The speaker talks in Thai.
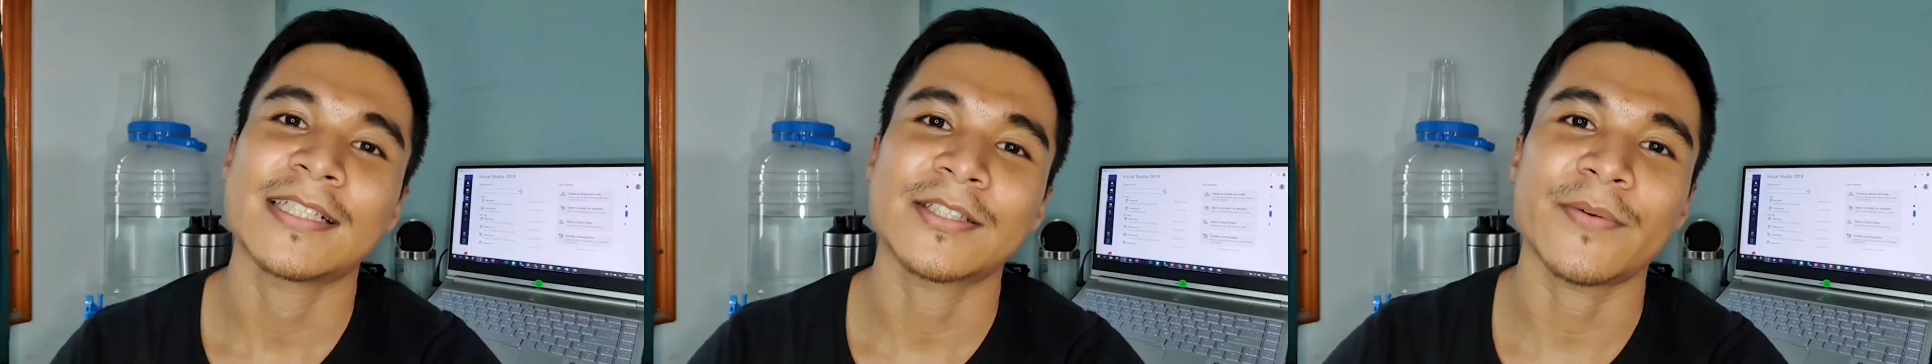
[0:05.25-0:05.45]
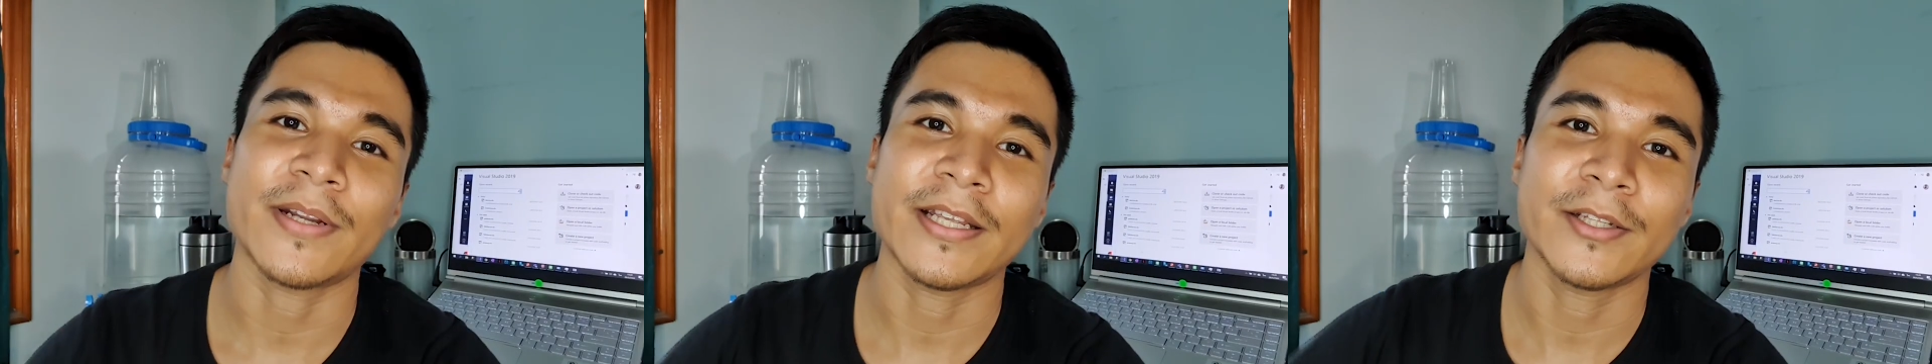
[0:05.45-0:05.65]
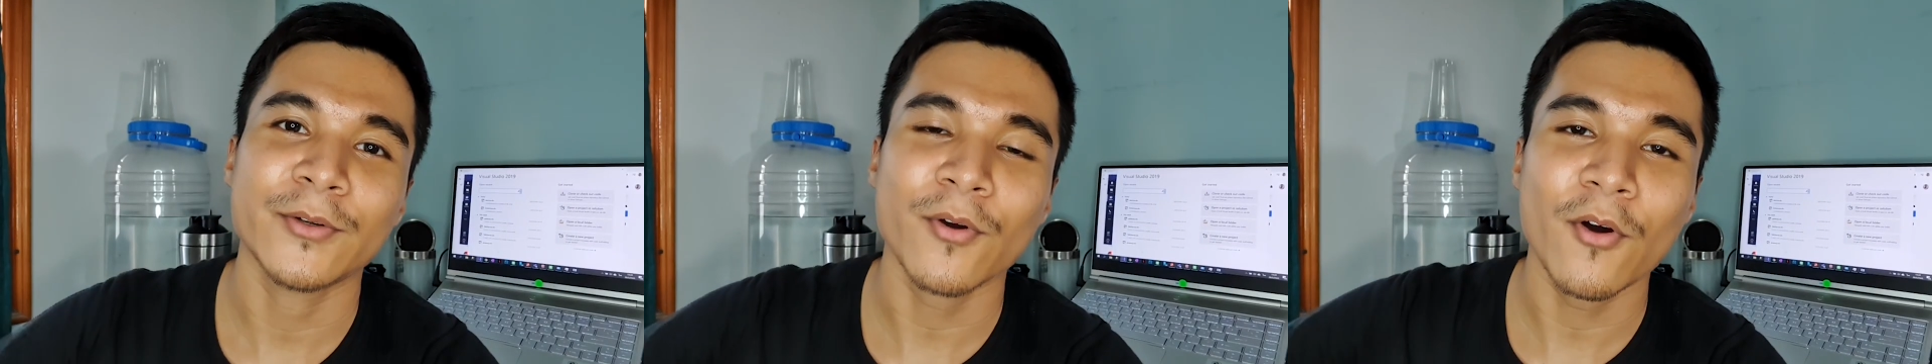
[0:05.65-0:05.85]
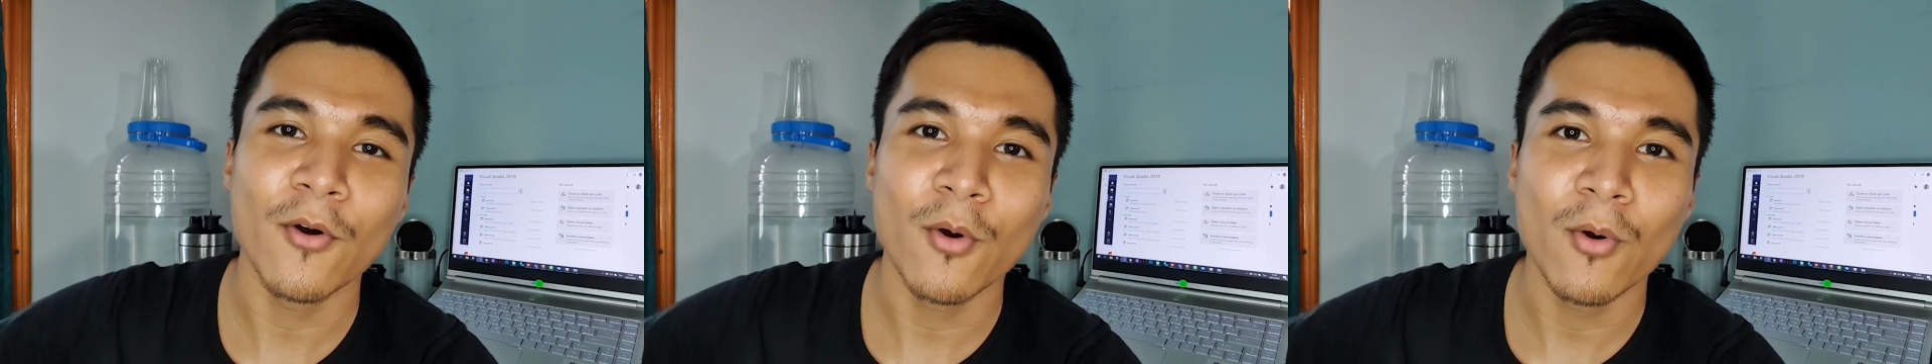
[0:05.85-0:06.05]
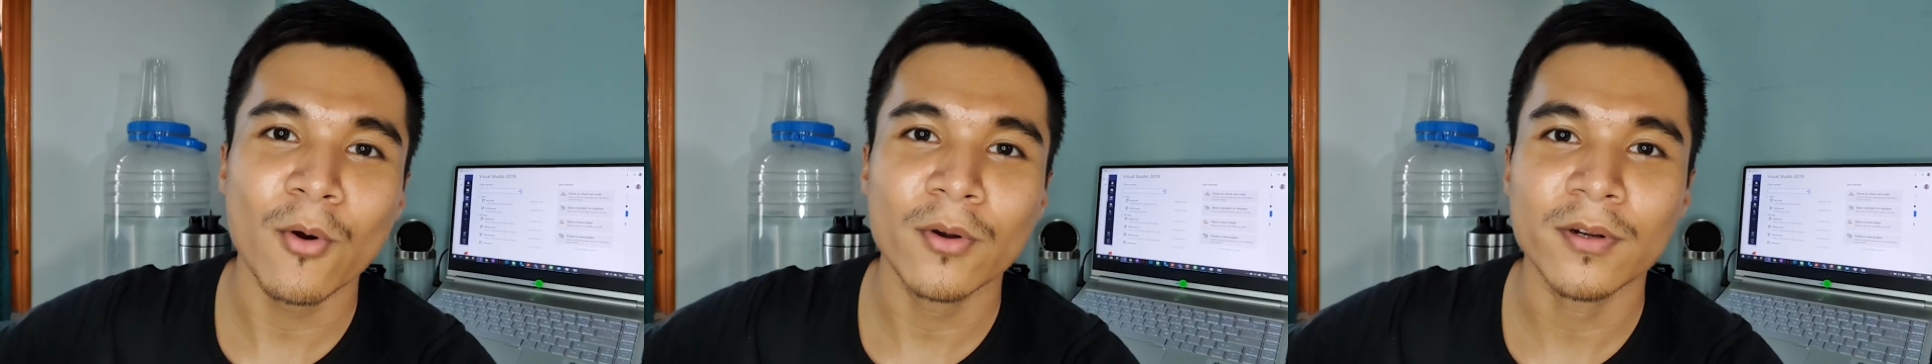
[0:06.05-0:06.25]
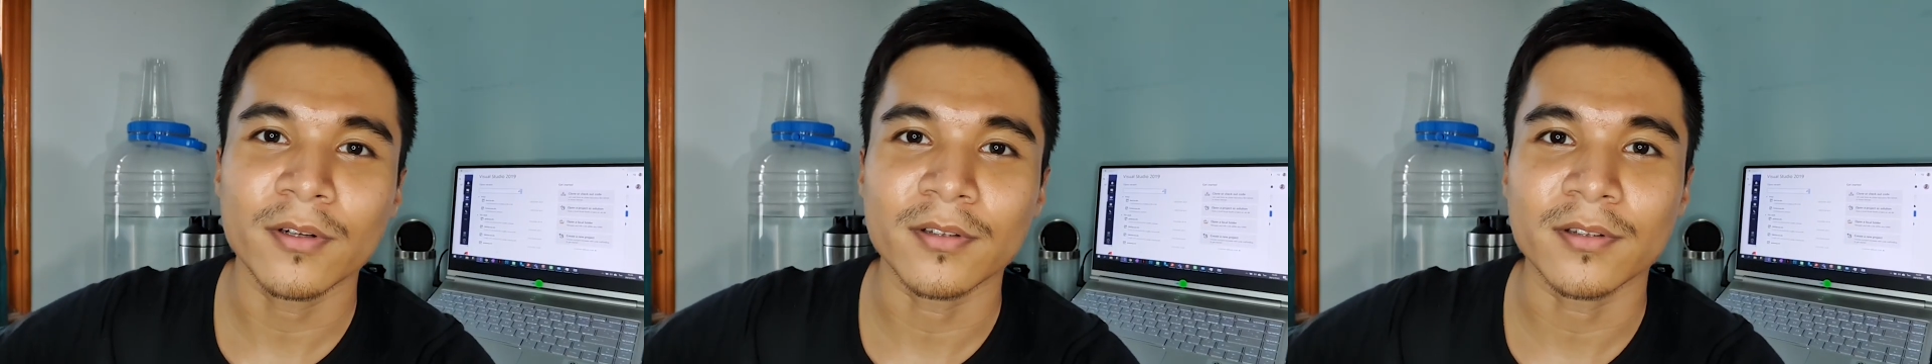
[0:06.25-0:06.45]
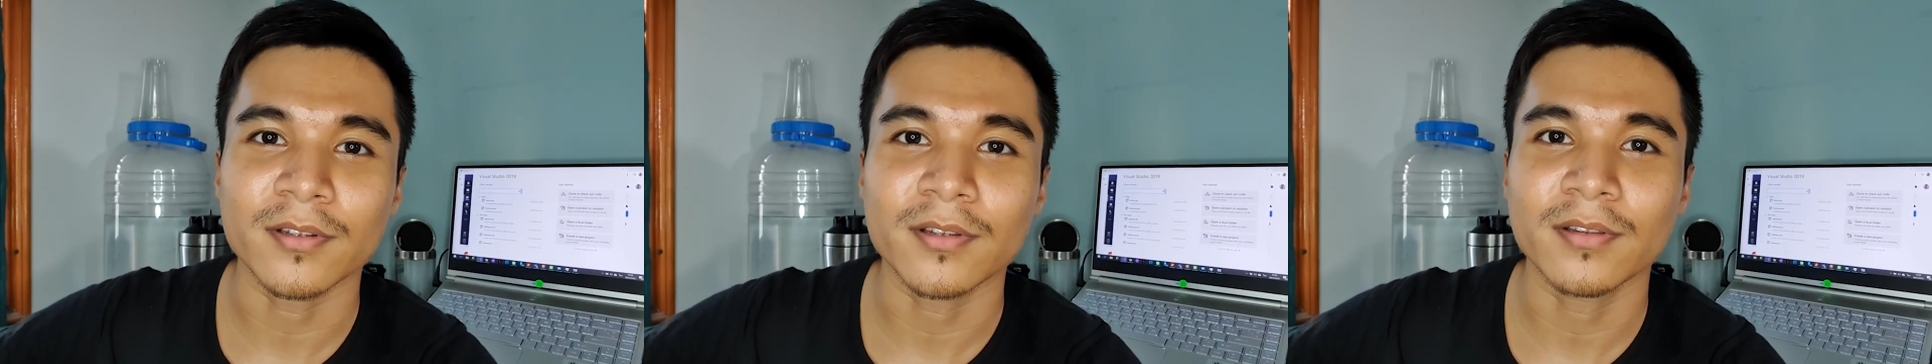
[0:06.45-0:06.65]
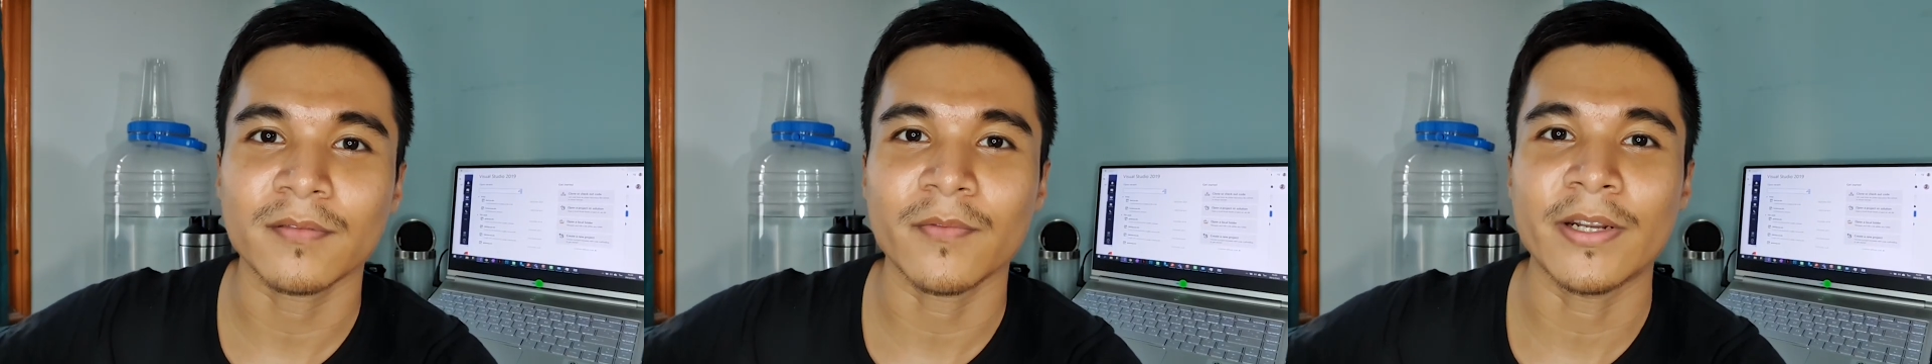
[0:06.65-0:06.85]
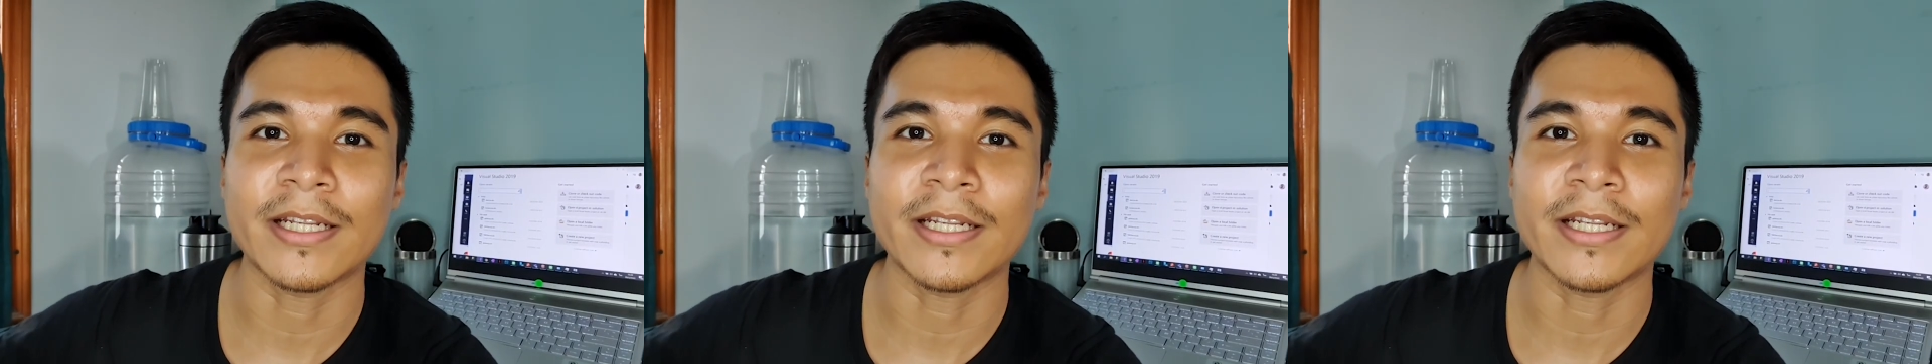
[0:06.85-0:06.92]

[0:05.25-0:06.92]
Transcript: สวัสดีทุกคน วัน